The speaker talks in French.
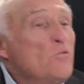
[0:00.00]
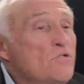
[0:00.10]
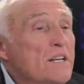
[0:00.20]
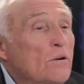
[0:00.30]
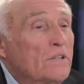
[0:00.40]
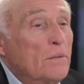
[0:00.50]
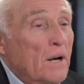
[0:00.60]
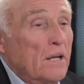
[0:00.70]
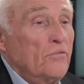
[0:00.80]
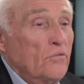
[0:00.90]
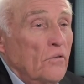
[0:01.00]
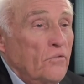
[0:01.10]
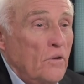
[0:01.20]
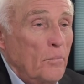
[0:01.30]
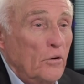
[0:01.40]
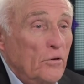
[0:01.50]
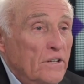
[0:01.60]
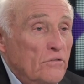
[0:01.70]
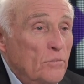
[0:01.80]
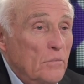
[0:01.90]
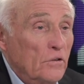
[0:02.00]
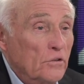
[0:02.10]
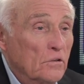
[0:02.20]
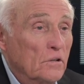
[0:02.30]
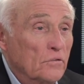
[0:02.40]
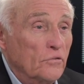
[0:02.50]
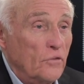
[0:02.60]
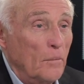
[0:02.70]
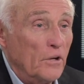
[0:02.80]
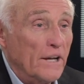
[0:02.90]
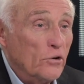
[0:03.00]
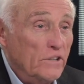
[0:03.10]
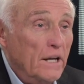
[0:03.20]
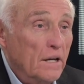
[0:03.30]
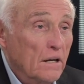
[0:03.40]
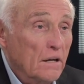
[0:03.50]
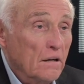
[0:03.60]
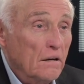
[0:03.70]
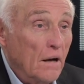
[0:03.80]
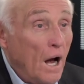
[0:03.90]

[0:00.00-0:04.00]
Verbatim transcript: musique, au départ, il faut, apprendre le développement, non Il faut, apprendre à coder. Alors pas